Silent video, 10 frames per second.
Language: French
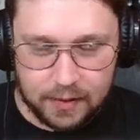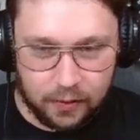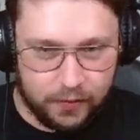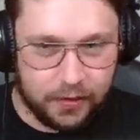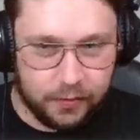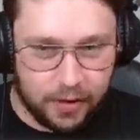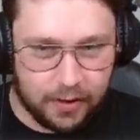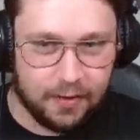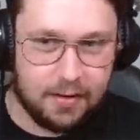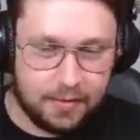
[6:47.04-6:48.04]
on vient de voir
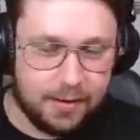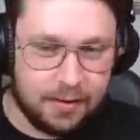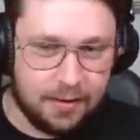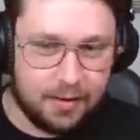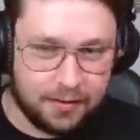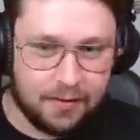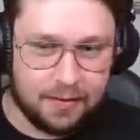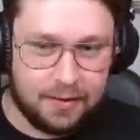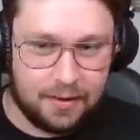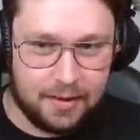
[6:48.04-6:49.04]
ça. Ça, ça, on vient de
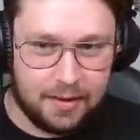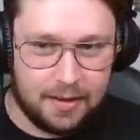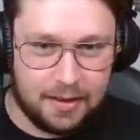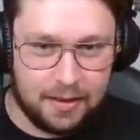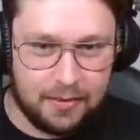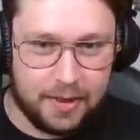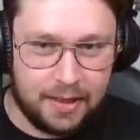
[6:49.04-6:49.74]
voir aussi, ouais. Ouais,